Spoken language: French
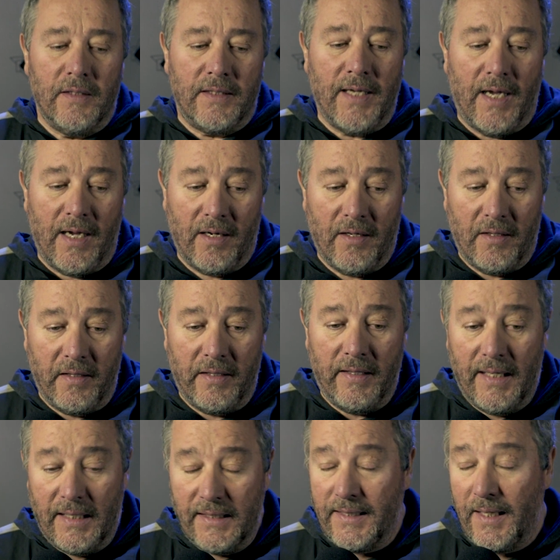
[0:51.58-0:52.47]
car
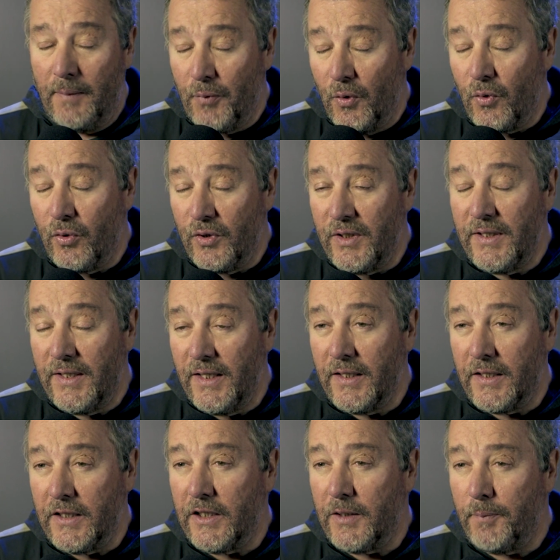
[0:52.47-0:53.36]
hélas, il y a beaucoup
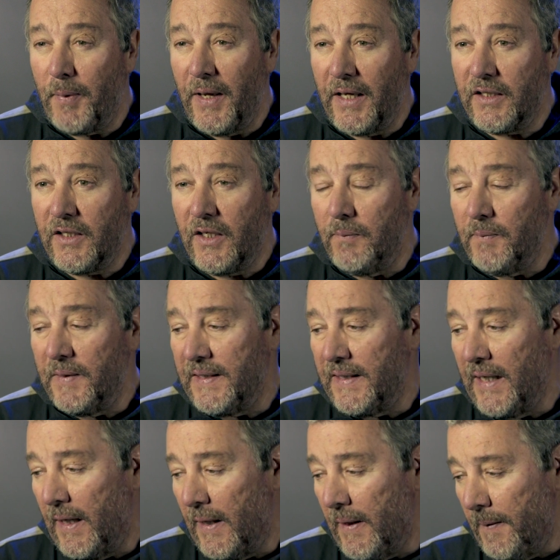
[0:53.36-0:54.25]
d'idées qui se perdent comme
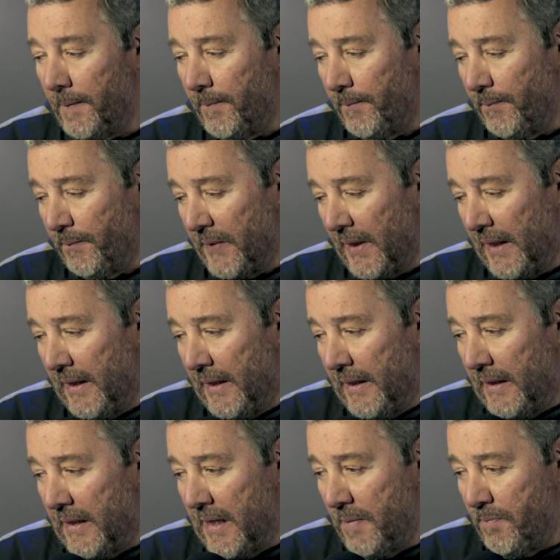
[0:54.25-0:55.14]
ça.
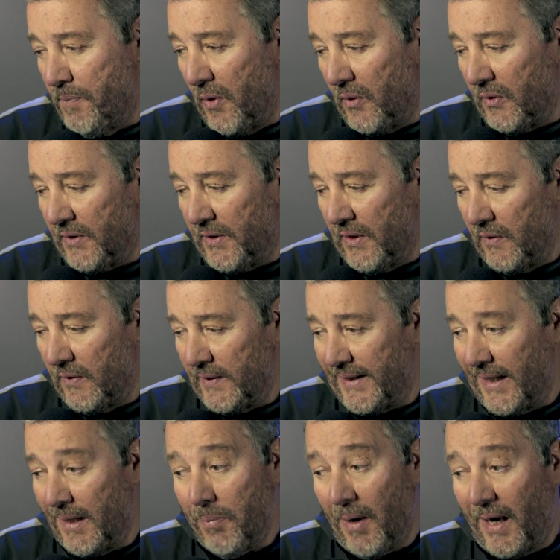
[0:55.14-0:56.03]
L'important,
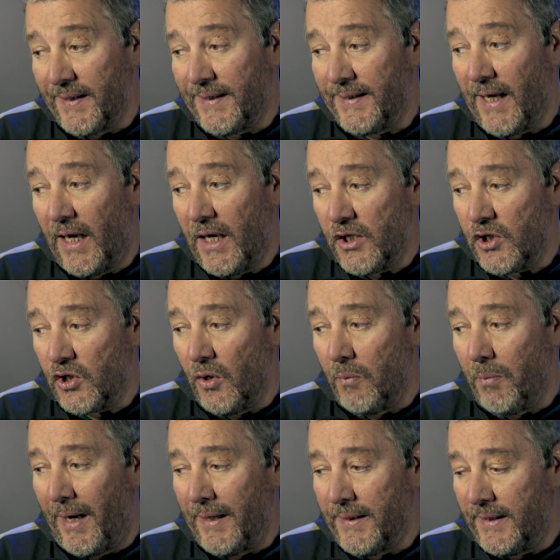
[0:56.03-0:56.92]
c'est le brassage,
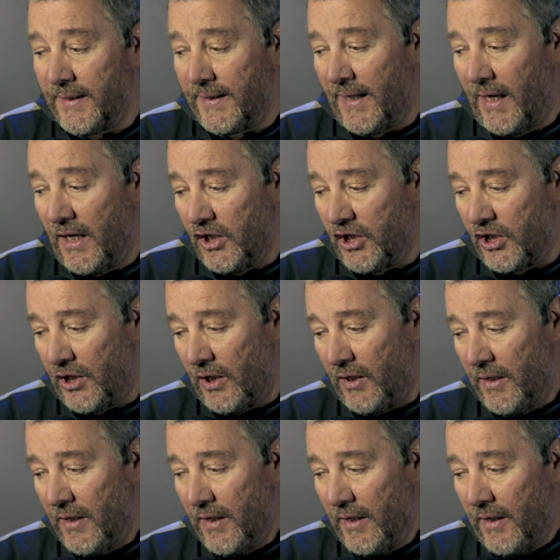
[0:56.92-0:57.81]
le brassage
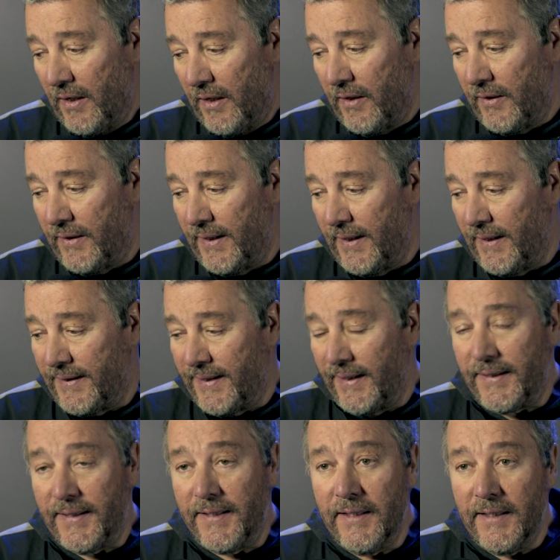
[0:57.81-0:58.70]

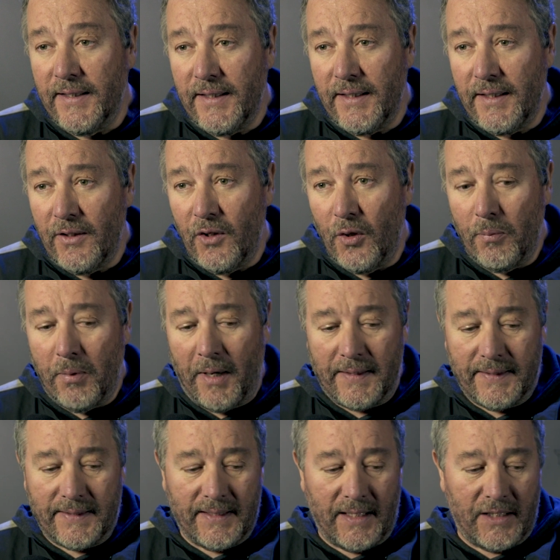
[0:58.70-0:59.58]
des ethnies, le
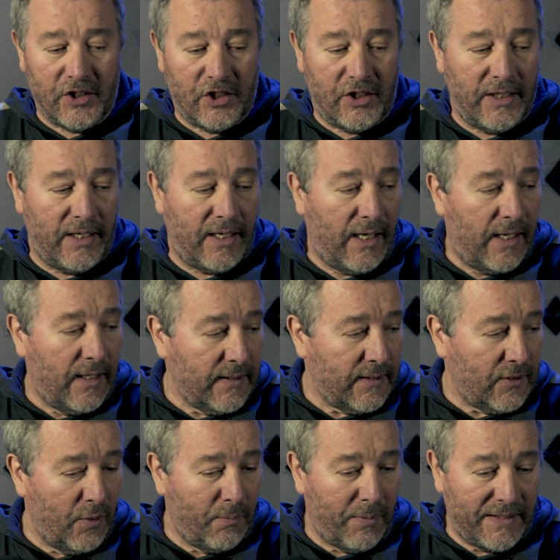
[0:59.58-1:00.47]
brassage des
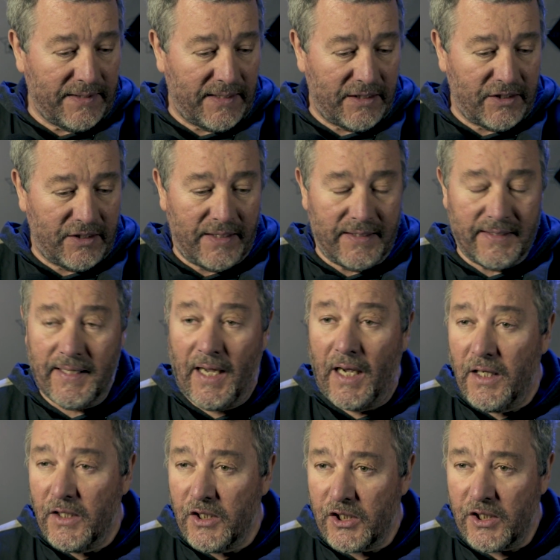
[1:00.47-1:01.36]
races, le brassage des
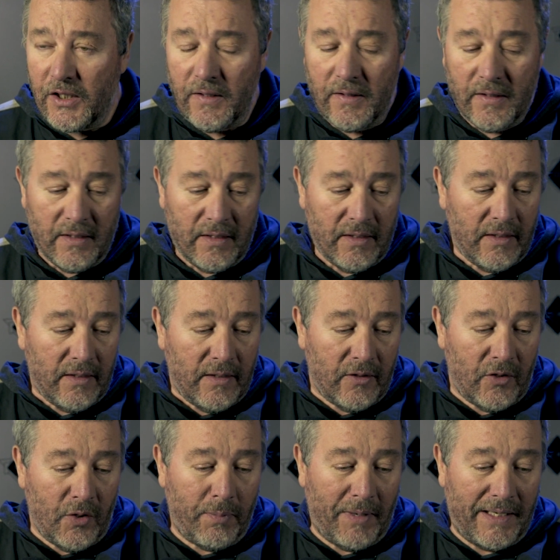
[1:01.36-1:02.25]
âges,
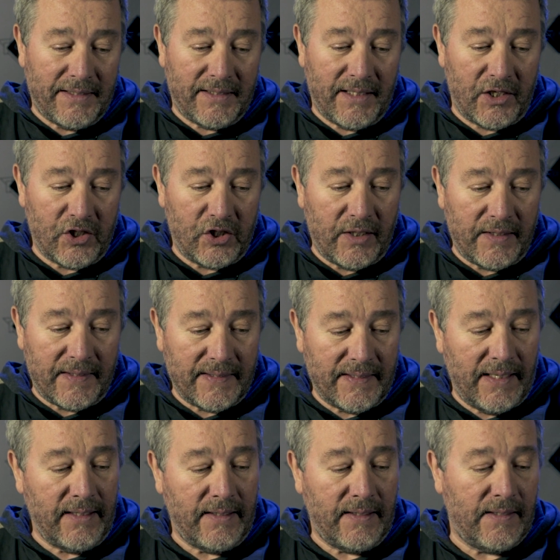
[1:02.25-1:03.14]
le brassage des
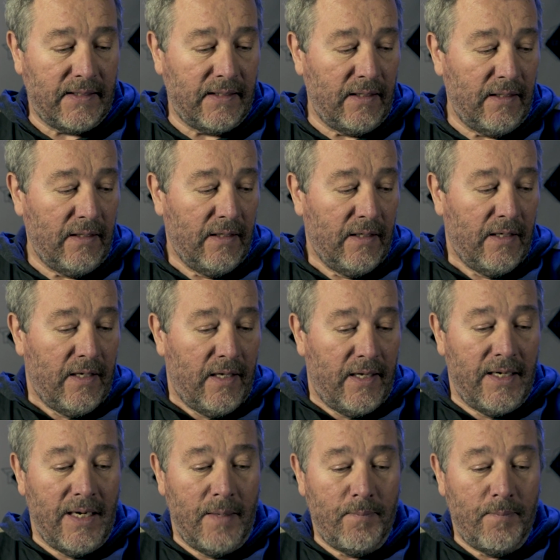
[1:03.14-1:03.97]
sexes. Et